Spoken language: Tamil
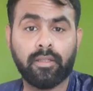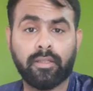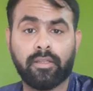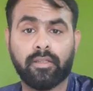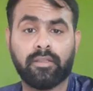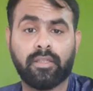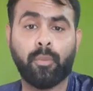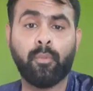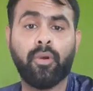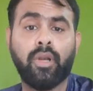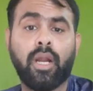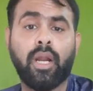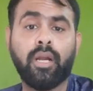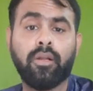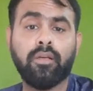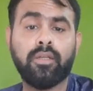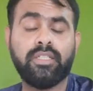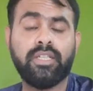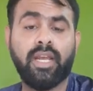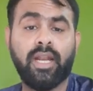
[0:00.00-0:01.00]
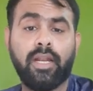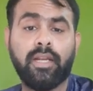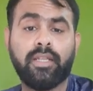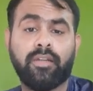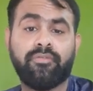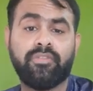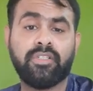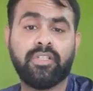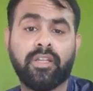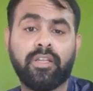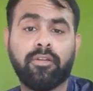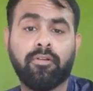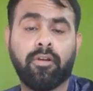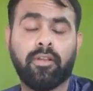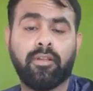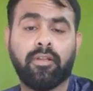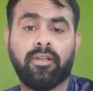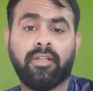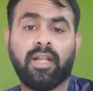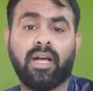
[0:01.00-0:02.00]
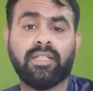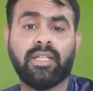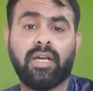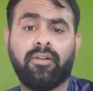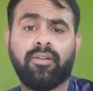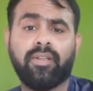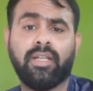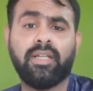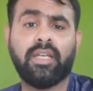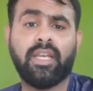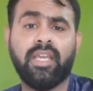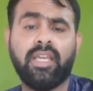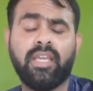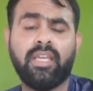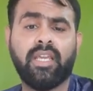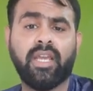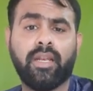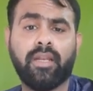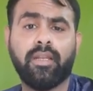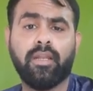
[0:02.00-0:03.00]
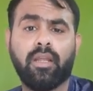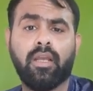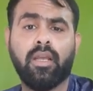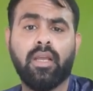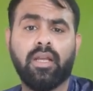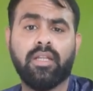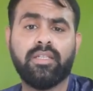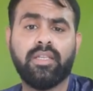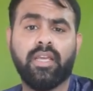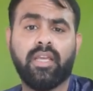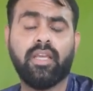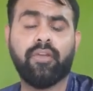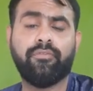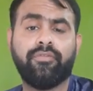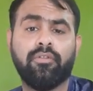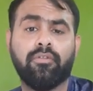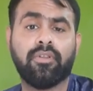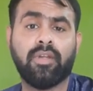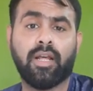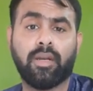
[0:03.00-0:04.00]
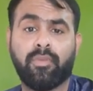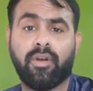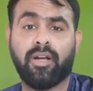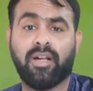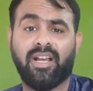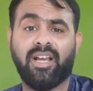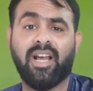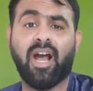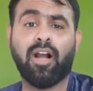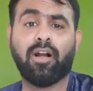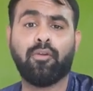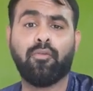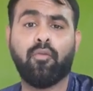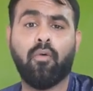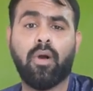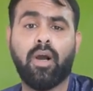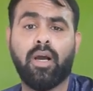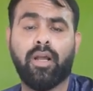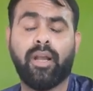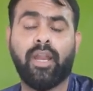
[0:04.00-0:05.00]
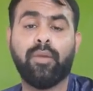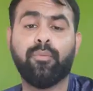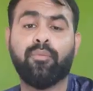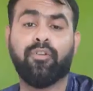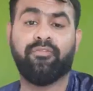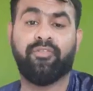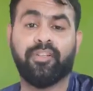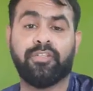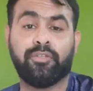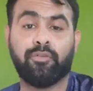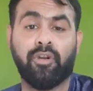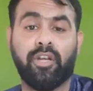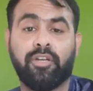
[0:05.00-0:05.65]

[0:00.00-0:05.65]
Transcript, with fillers: இஸ் தமிழ்நாடு ஜெயலலிதா ஃபிஷரிஸ் யூனிவர்சிட்டி அதாவது டிஎன் ஜேஎஃப்யூ சார்பாக அக்வா ரெயின்போ ஃபெஸ்ட்